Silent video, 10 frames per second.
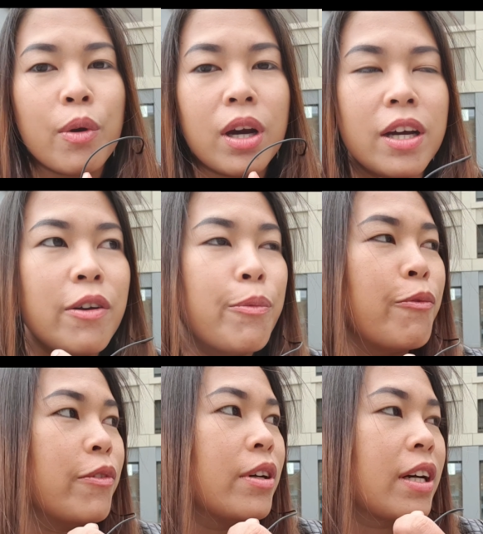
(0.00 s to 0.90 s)
คือ
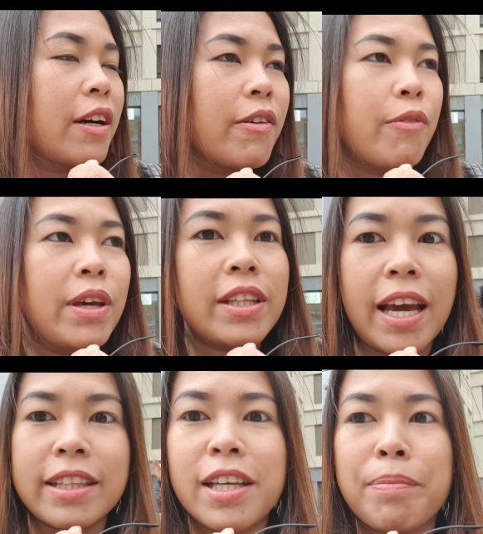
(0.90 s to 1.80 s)
เว้นกั
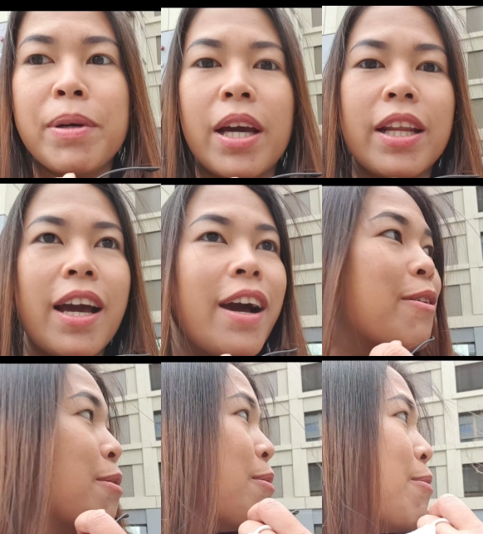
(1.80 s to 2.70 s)
นกับเพื่อนนะคะ
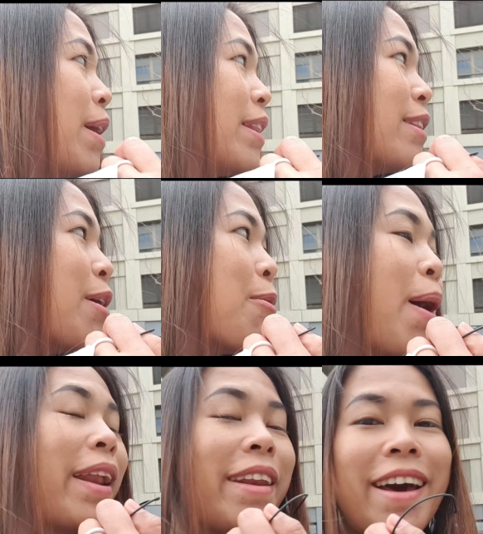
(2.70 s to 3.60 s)
วันต่อวั
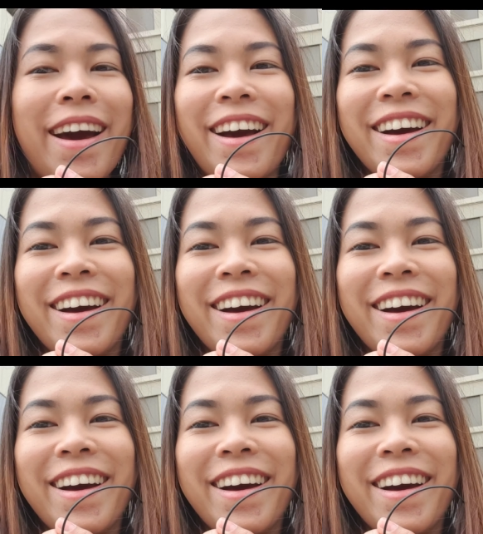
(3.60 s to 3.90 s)
นนะคะ